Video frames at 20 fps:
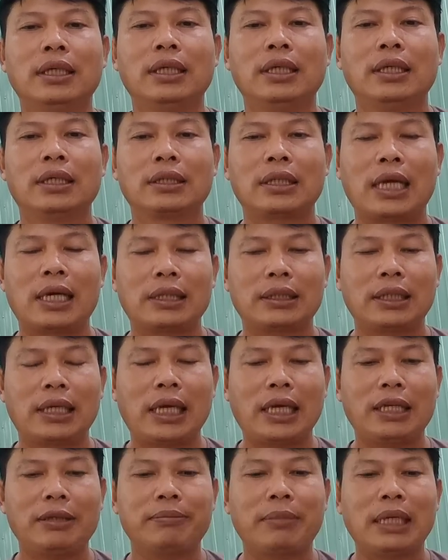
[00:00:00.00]
Thằng này
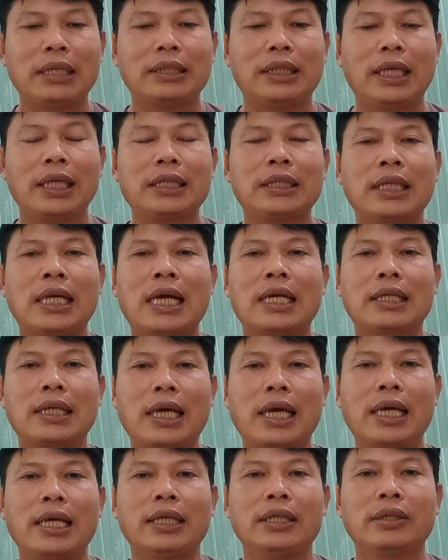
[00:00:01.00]
mày thiệt nhà
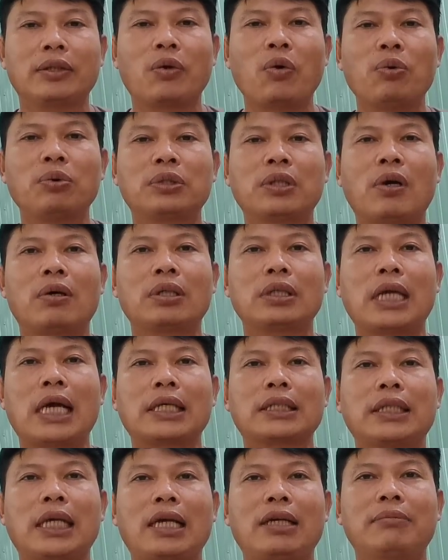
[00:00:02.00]
nghề, cu son lặt
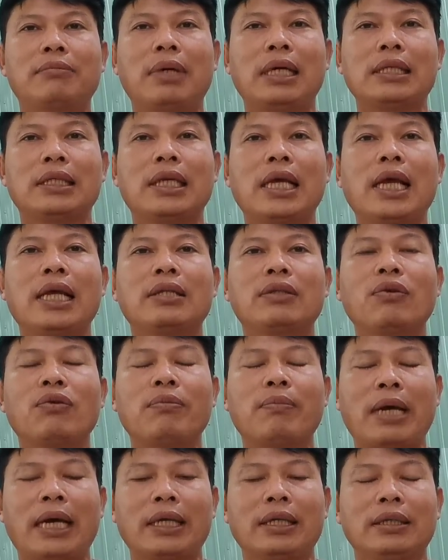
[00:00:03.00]
sắn mày chê chú
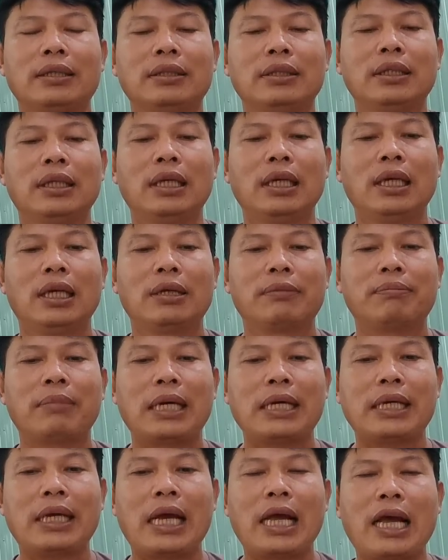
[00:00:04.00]
mày.
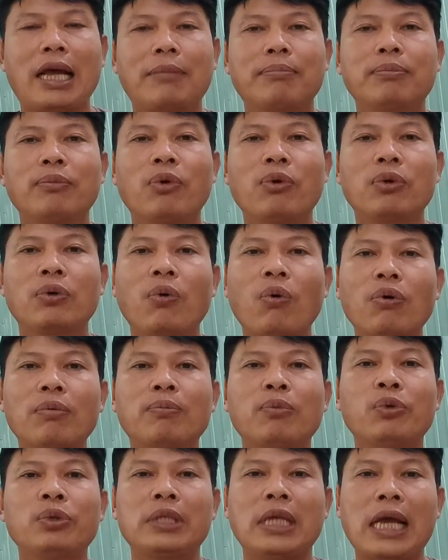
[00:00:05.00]
Mày ham mua guốc
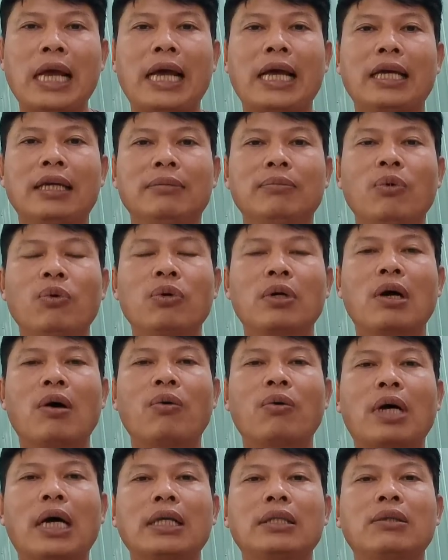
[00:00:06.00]
mua dài, mua gâu
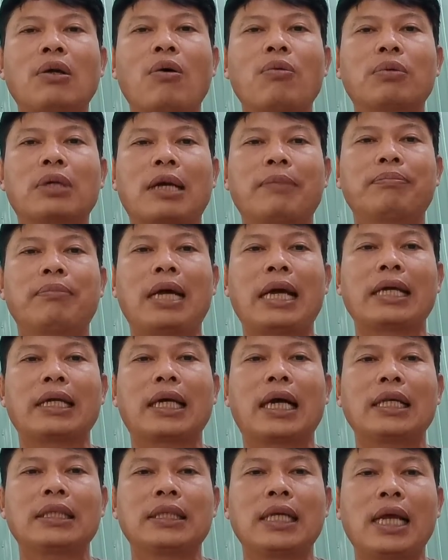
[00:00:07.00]
cá chốt cặm mài
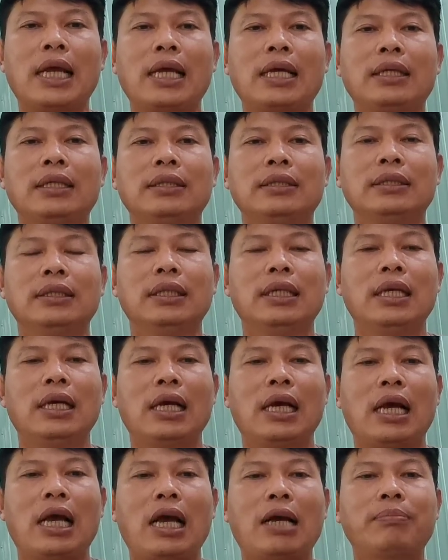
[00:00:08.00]
cá chê.
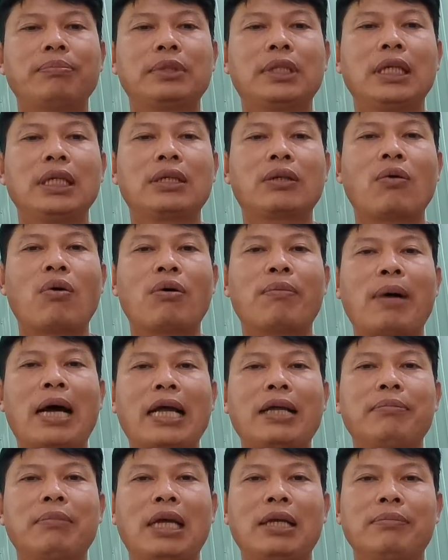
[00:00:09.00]
Ham chi cô bãi
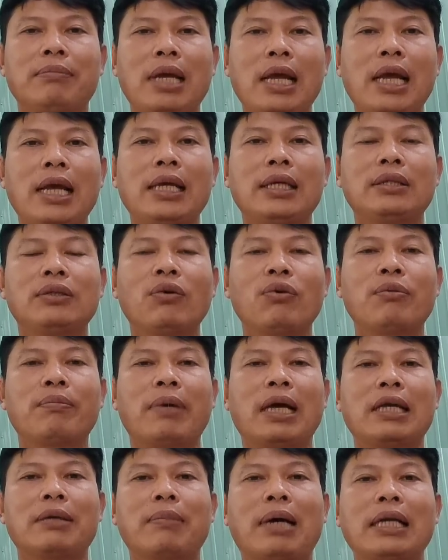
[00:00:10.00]
mày mê, chú
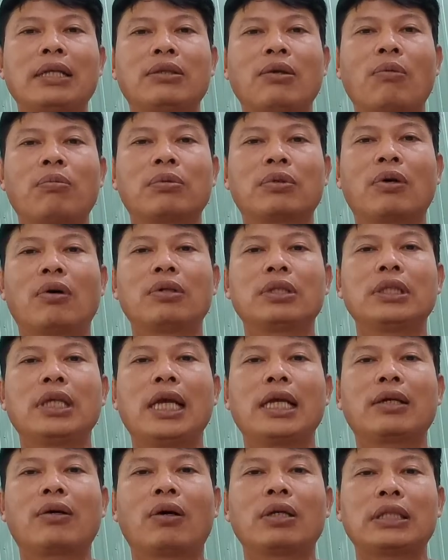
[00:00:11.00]
mày bãi chục con dê
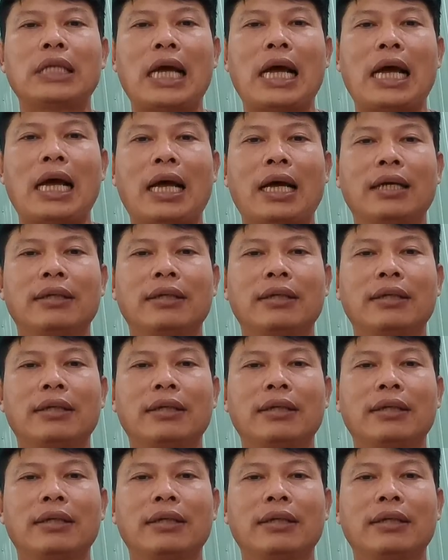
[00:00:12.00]
có trà.